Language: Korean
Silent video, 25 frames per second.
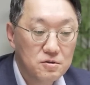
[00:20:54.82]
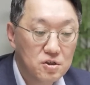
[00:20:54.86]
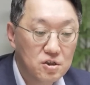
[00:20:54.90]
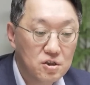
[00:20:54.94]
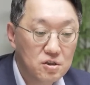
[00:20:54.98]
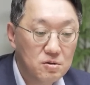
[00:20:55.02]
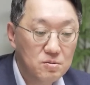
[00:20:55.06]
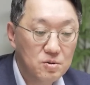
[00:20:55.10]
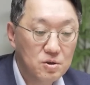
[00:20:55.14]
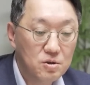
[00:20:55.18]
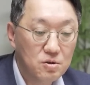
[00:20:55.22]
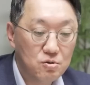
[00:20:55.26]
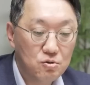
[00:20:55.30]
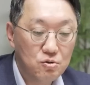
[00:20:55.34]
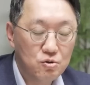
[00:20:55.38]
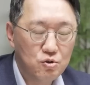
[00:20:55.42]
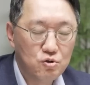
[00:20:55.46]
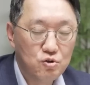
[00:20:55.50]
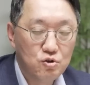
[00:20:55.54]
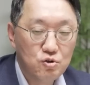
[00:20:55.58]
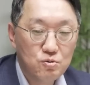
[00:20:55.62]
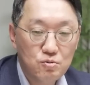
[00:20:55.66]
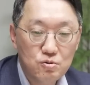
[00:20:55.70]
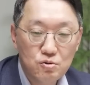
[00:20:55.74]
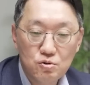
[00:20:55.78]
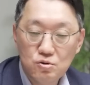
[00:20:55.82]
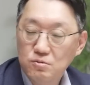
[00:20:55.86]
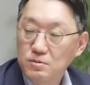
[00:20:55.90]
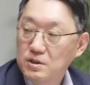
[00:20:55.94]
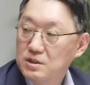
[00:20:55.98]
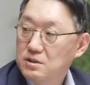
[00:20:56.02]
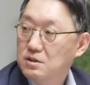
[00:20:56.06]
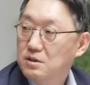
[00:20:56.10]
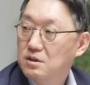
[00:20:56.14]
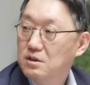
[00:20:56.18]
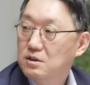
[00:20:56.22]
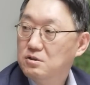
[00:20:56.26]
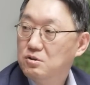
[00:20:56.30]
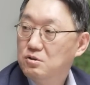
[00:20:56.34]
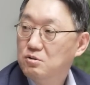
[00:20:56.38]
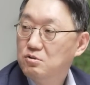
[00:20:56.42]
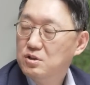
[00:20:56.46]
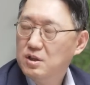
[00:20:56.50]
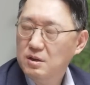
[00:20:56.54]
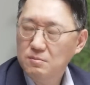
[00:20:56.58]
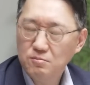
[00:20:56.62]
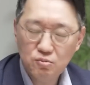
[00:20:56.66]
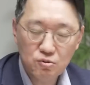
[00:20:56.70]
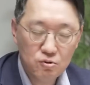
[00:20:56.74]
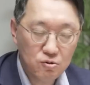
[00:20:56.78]
지금 이것도 유튜브도 마찬가지고
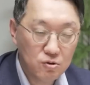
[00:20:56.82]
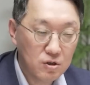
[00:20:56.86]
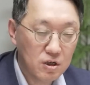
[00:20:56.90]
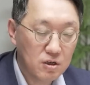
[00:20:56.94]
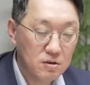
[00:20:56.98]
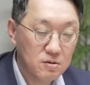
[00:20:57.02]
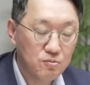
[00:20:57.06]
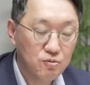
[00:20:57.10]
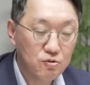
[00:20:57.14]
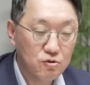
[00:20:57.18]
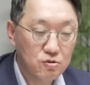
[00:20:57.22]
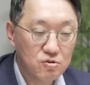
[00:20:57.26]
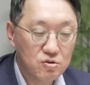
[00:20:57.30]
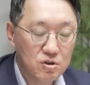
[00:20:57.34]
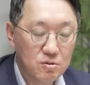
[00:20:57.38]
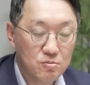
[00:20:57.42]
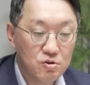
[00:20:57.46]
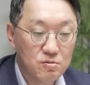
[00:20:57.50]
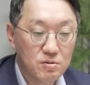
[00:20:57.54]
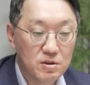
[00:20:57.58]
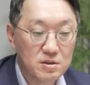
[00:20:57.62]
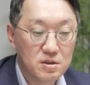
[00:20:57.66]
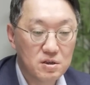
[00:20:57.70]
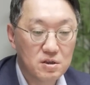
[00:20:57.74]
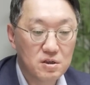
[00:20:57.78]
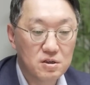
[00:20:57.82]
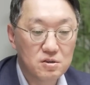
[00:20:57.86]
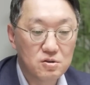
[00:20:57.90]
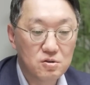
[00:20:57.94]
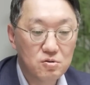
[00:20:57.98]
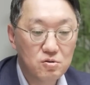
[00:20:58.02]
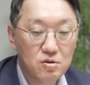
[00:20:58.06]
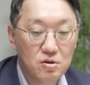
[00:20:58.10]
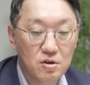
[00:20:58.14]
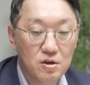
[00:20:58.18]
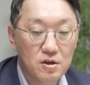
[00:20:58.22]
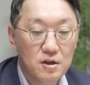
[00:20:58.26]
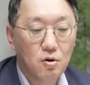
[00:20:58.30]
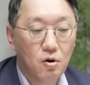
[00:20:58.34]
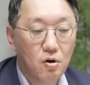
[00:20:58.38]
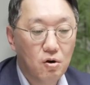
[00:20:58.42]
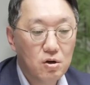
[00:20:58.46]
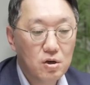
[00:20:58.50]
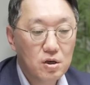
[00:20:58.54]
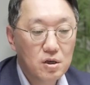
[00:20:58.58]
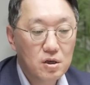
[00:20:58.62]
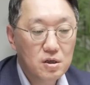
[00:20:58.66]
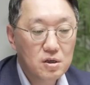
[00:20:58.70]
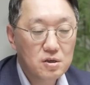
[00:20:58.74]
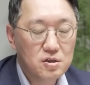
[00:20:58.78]
3프로라는 프로그램도 마찬가지고
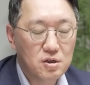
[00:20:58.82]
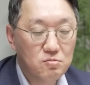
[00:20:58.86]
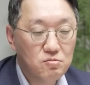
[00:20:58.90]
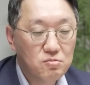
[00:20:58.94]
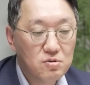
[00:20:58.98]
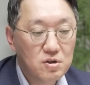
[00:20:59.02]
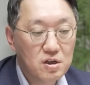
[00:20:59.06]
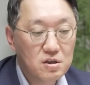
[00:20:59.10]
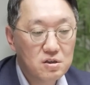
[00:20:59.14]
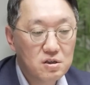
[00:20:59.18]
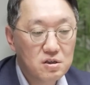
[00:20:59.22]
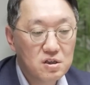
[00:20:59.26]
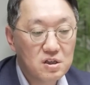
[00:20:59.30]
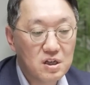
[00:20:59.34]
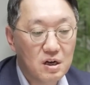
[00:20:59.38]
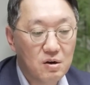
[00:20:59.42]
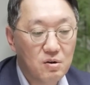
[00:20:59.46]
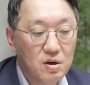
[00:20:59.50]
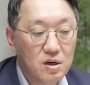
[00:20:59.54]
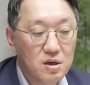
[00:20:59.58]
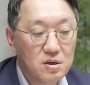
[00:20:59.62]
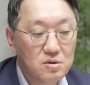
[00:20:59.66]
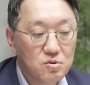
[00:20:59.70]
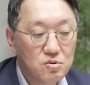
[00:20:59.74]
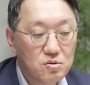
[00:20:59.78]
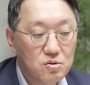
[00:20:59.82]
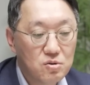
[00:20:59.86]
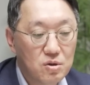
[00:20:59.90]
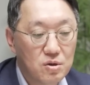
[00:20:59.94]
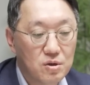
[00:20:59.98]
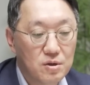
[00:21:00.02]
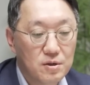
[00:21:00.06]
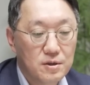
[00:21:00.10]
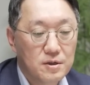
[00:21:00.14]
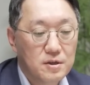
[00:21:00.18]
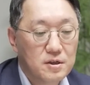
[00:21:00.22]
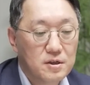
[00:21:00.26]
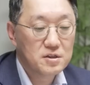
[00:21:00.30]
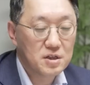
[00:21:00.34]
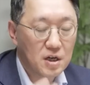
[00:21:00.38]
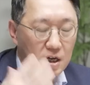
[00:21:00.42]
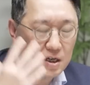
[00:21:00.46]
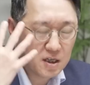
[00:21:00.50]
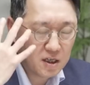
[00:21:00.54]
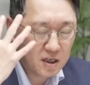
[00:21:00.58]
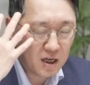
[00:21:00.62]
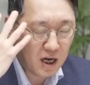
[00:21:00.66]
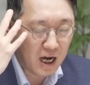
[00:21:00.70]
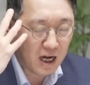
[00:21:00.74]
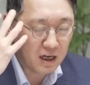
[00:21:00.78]
거의 전문가들이 나와가지고
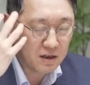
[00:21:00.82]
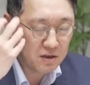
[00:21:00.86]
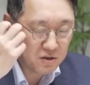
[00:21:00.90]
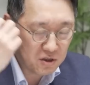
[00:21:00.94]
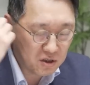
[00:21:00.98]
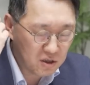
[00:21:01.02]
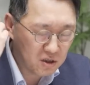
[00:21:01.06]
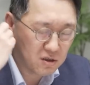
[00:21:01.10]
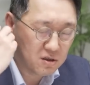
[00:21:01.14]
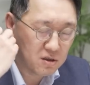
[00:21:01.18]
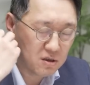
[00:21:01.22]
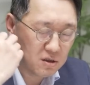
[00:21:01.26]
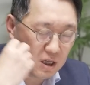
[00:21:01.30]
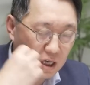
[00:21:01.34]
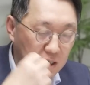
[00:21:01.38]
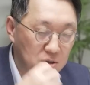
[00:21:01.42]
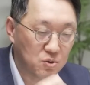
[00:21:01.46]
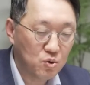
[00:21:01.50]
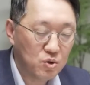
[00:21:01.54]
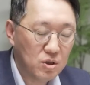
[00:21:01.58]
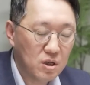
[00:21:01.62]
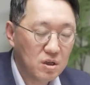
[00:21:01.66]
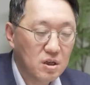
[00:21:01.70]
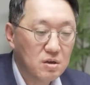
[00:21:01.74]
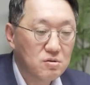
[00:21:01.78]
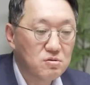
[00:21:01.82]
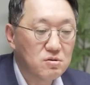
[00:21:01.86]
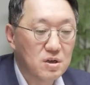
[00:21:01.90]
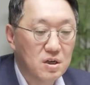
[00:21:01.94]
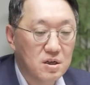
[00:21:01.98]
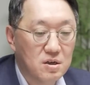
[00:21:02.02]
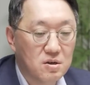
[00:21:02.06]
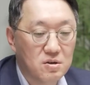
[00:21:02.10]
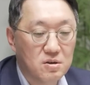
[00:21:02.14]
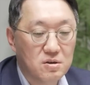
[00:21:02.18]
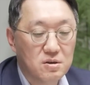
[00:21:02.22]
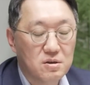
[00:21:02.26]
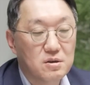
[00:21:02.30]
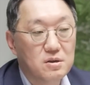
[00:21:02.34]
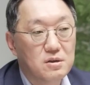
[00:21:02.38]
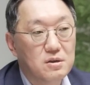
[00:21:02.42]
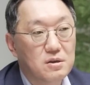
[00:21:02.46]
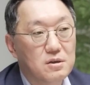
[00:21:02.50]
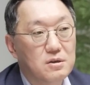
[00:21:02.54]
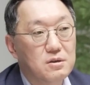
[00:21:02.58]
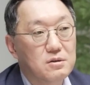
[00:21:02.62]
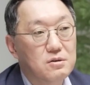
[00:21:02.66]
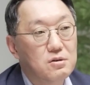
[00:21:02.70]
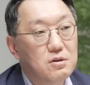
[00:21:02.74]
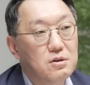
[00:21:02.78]
자기가 아는 지식을 다 쏟아내고 가요.
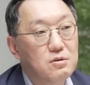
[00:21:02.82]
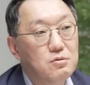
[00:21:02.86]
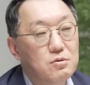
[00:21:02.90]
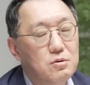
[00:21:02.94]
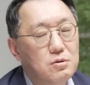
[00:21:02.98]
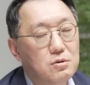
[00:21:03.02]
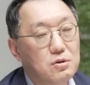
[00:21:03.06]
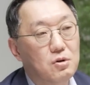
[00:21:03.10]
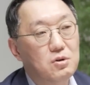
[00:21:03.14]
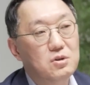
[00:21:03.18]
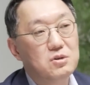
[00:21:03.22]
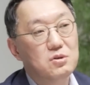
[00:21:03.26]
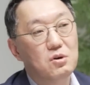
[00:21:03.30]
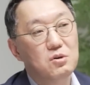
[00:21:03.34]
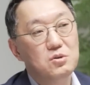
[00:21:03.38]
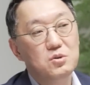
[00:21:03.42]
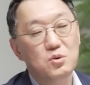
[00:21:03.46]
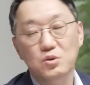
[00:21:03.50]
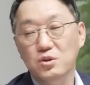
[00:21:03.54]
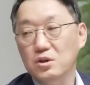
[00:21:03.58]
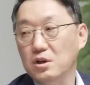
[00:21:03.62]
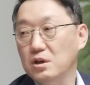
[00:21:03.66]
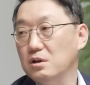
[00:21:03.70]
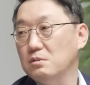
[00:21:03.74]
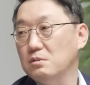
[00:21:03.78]
그리고 여기서 헛소리